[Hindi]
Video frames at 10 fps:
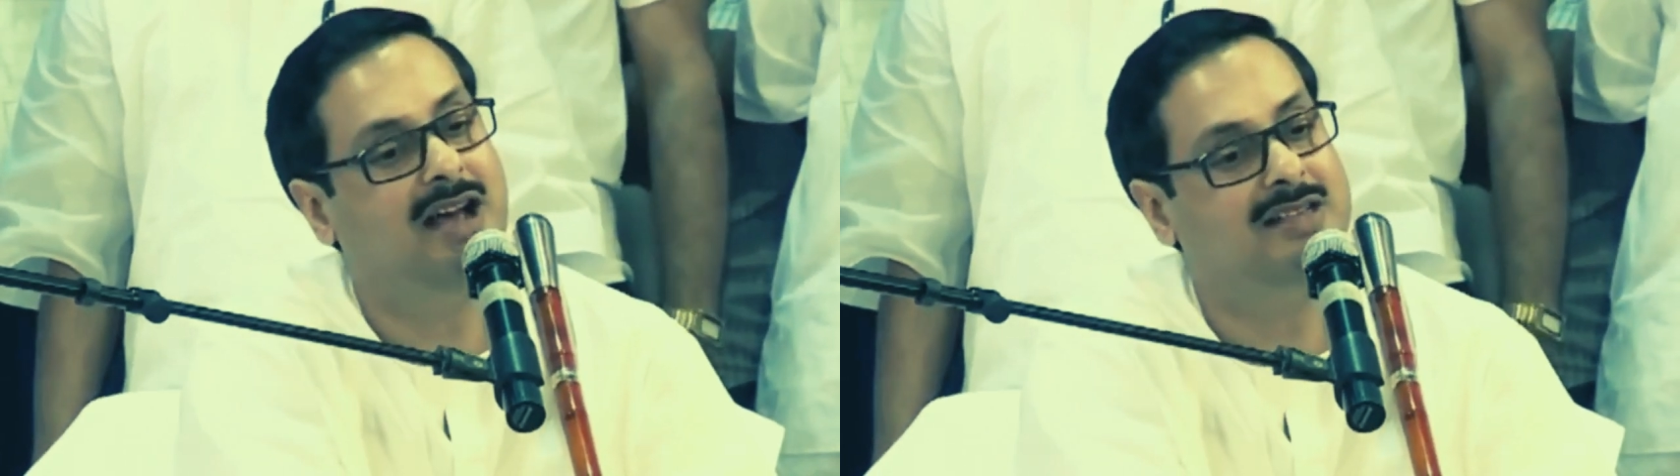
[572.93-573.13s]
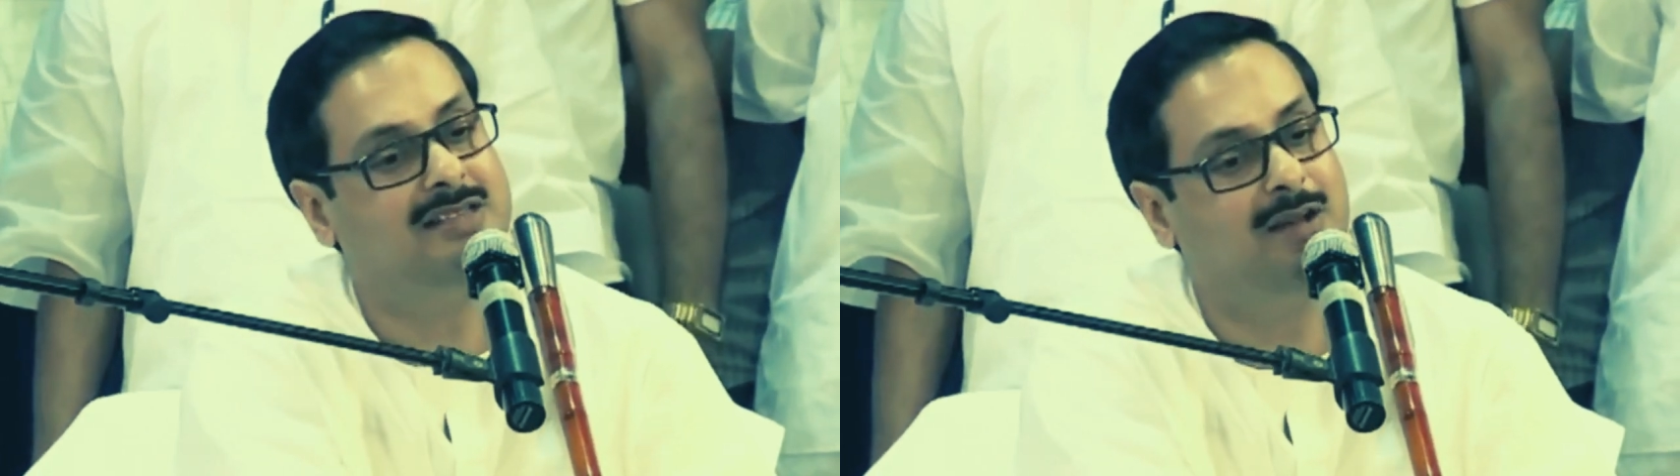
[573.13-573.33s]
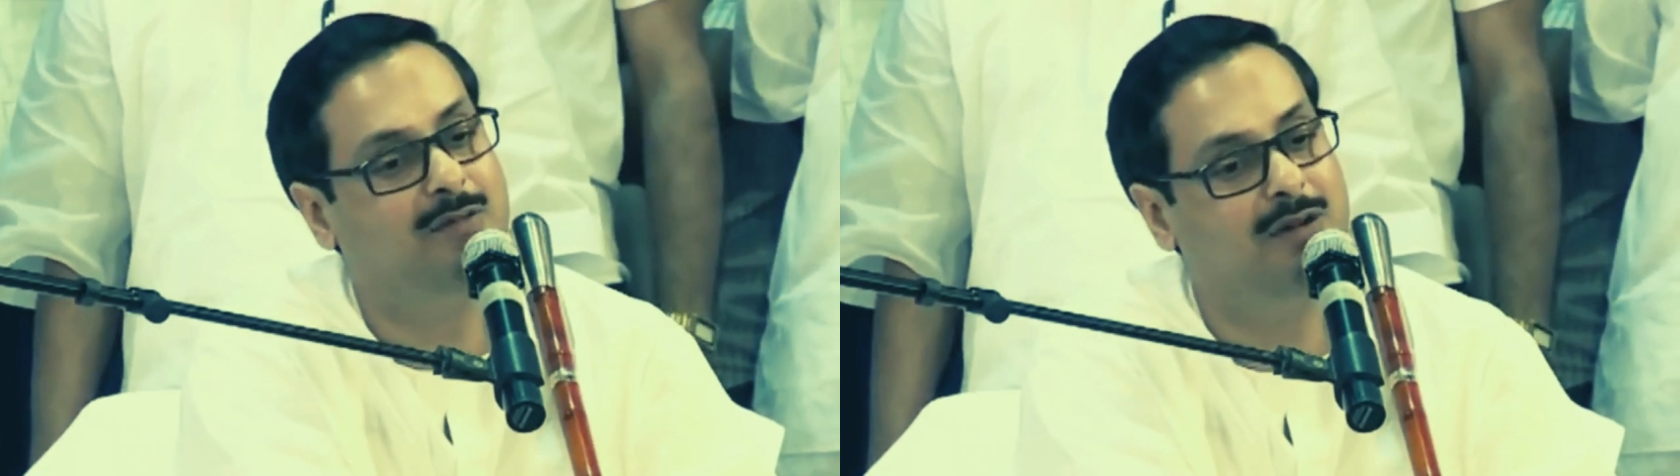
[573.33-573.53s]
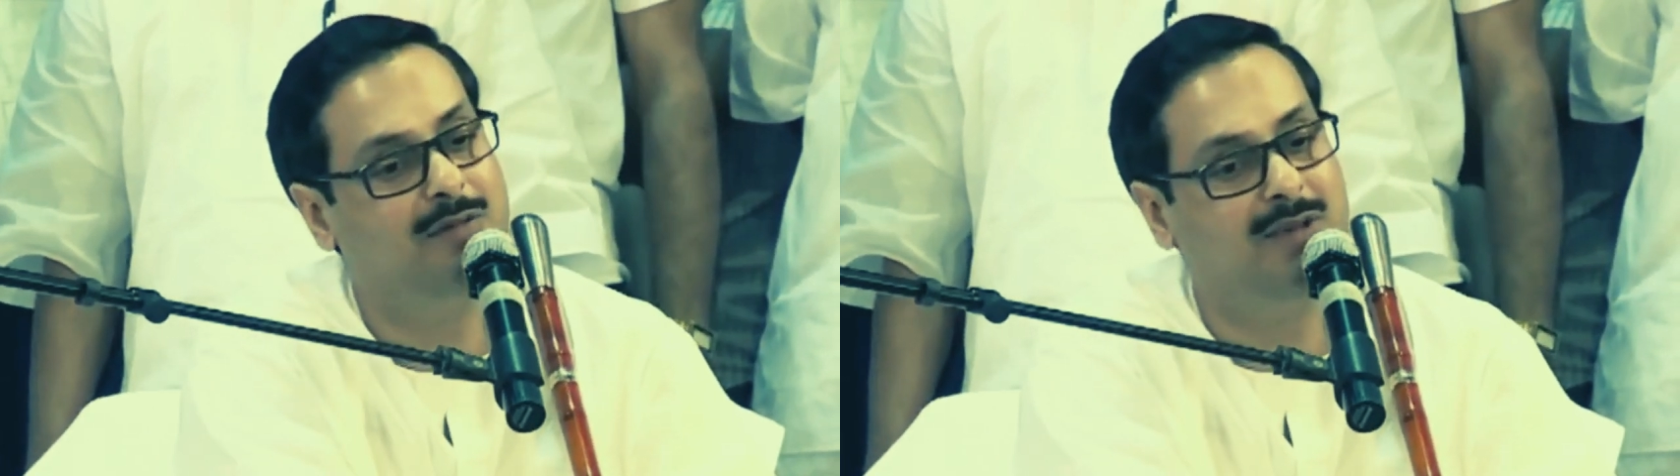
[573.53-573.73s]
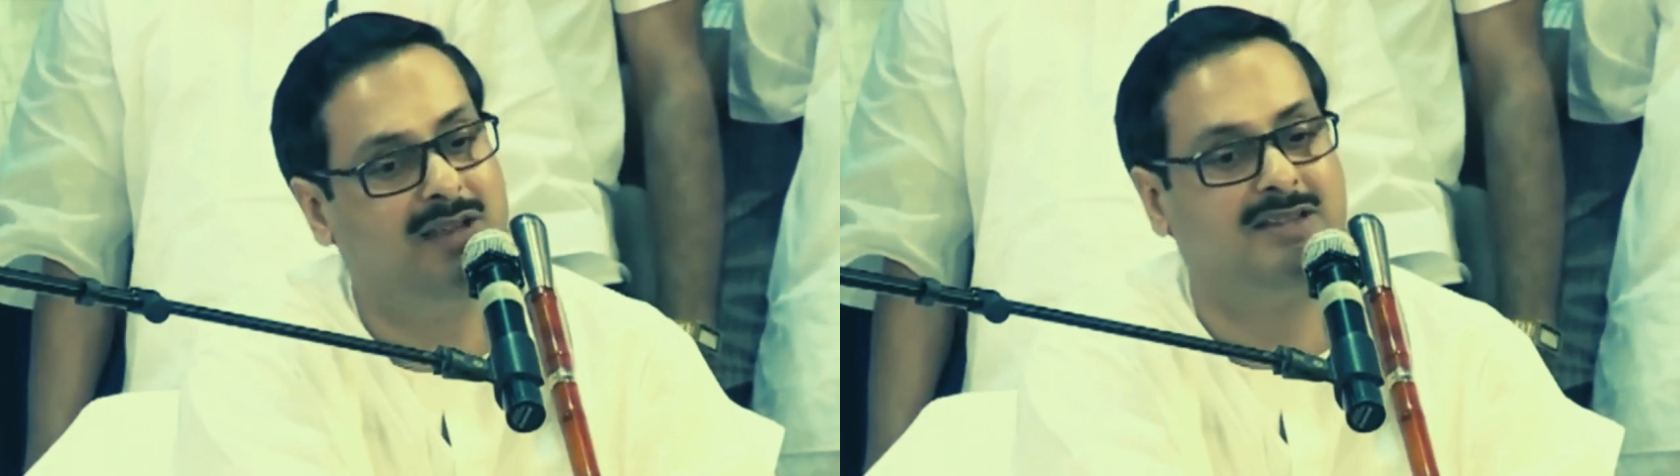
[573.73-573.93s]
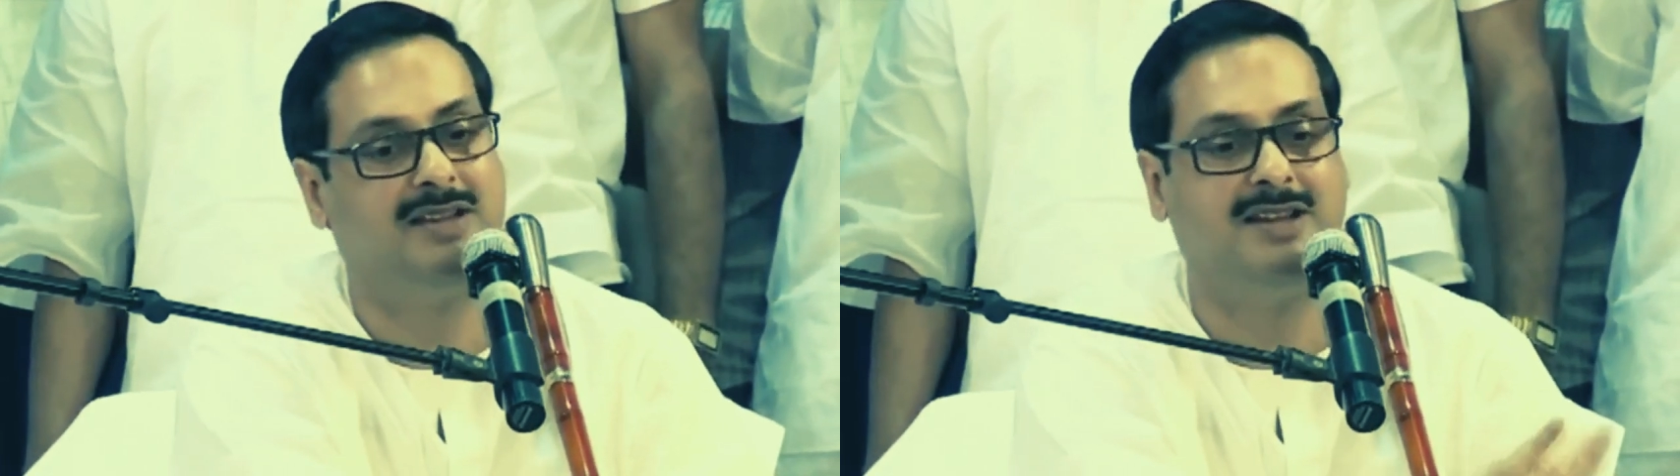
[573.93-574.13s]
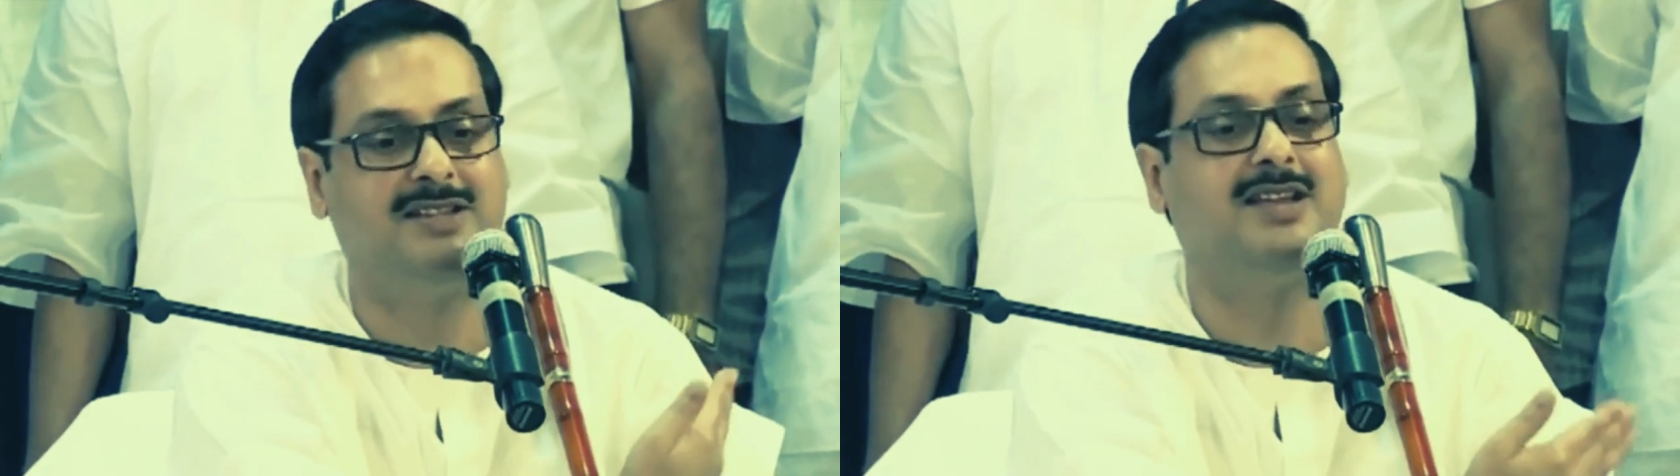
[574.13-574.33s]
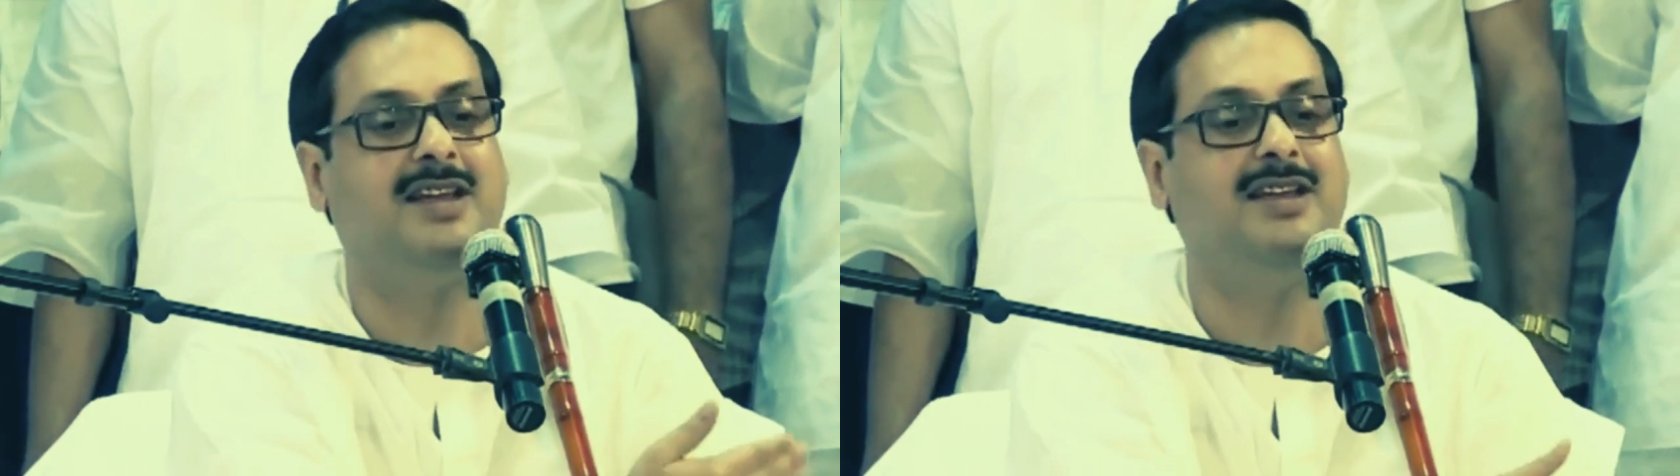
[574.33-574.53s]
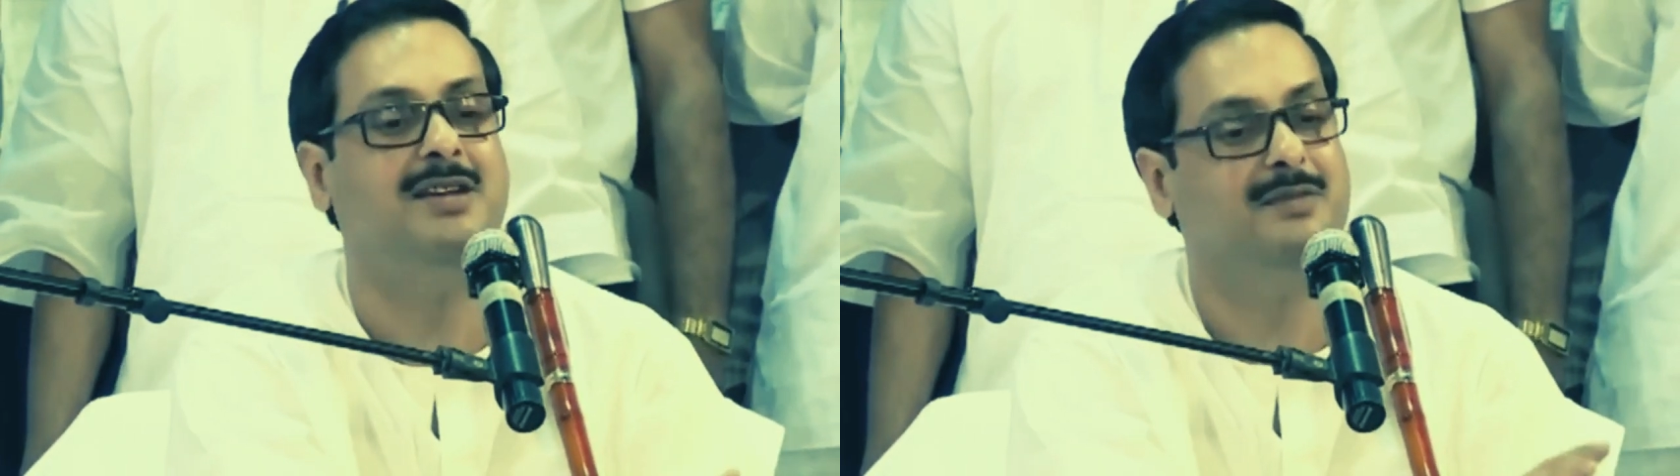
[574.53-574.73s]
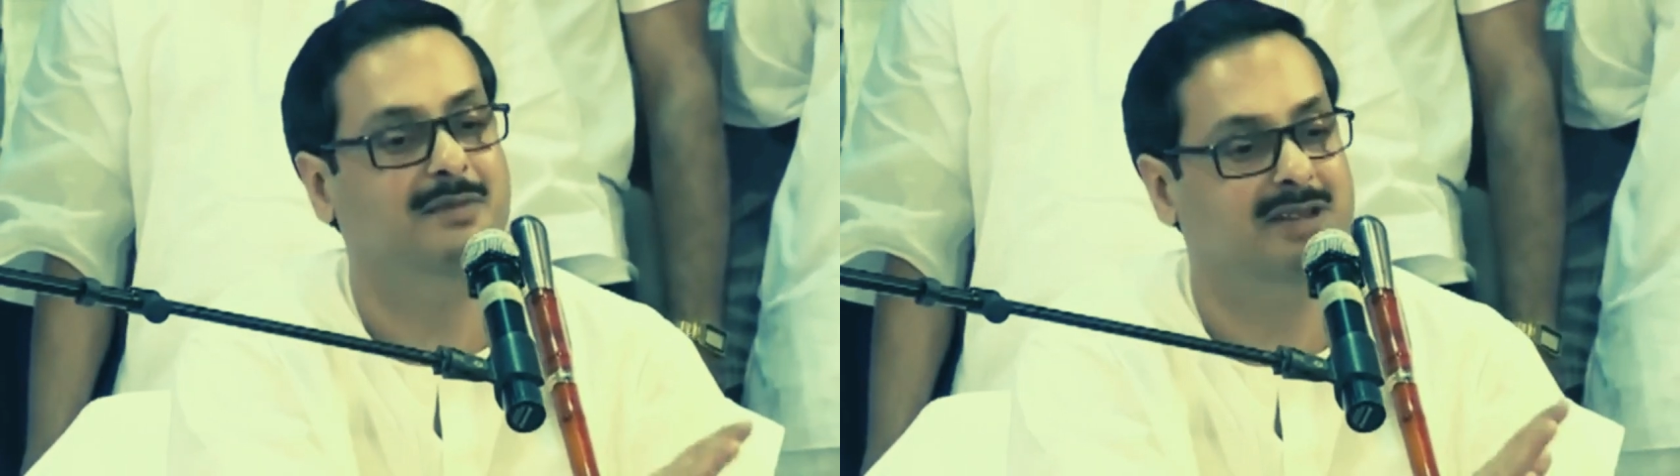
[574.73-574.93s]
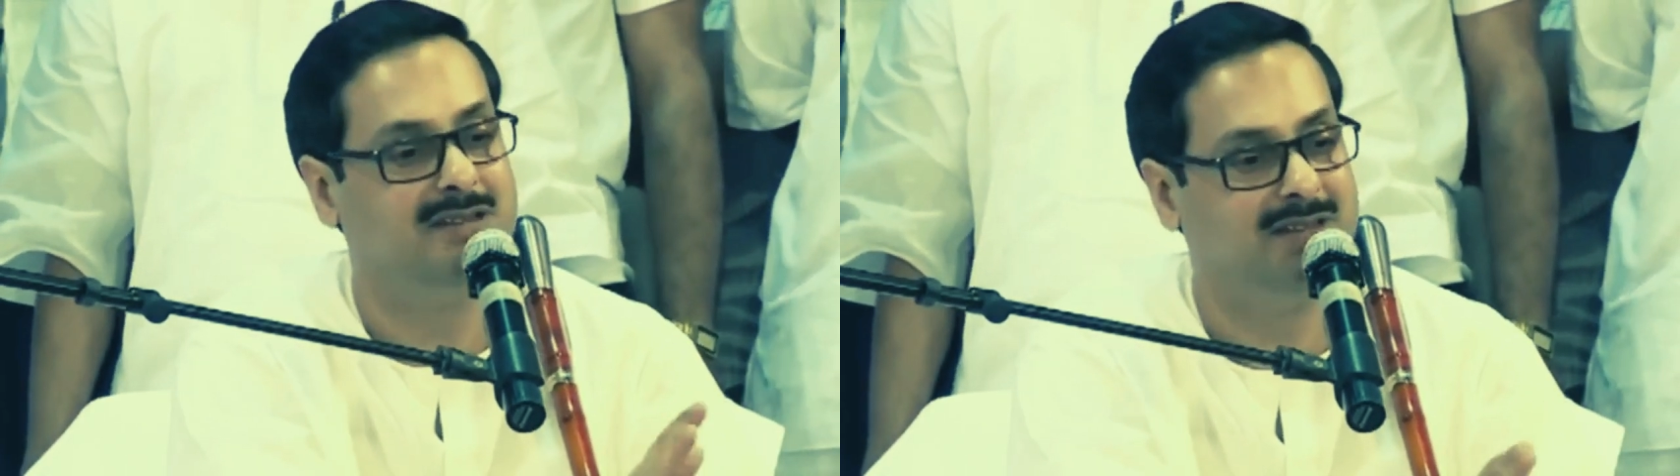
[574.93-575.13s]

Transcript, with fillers: आहिस्ता वो मेरे शरीर से ही मेरे